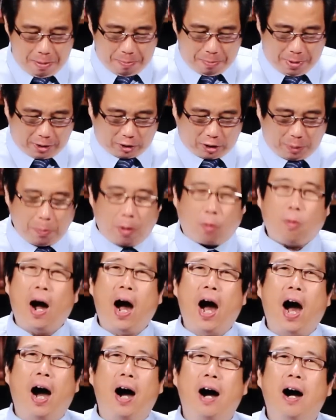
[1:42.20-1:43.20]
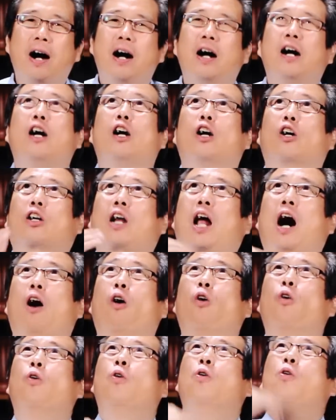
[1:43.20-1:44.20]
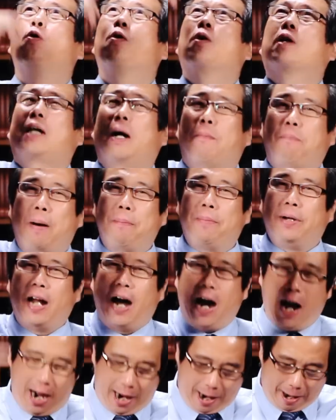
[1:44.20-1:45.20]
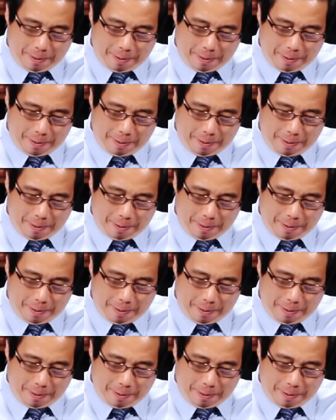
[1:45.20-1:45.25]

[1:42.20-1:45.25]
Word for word: พระเยซูบอกว่า เรากับพระบิดา